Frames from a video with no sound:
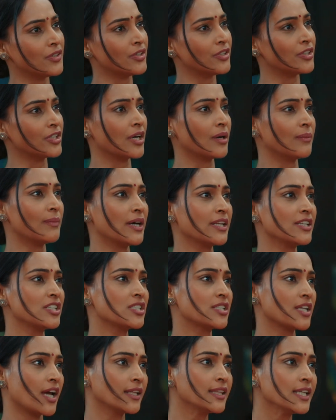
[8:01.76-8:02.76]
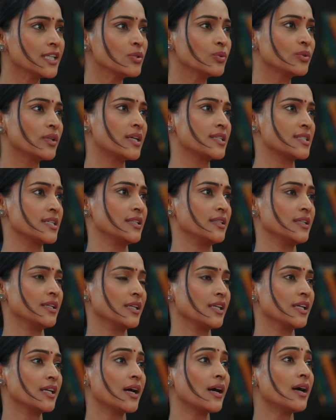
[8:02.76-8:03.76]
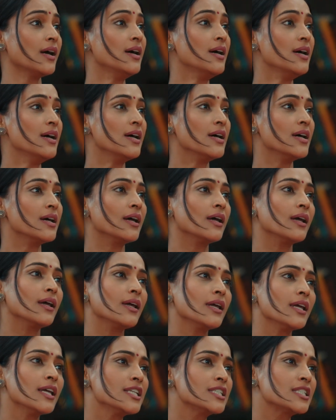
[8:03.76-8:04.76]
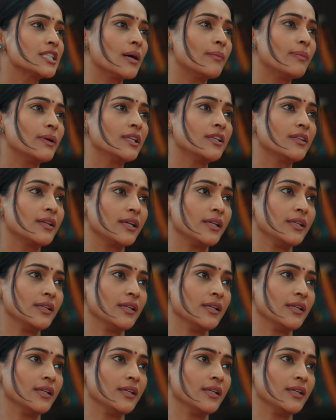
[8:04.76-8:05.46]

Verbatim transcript: और हमारी शादीशुदा जिंदगी का हिस्सा बनी रही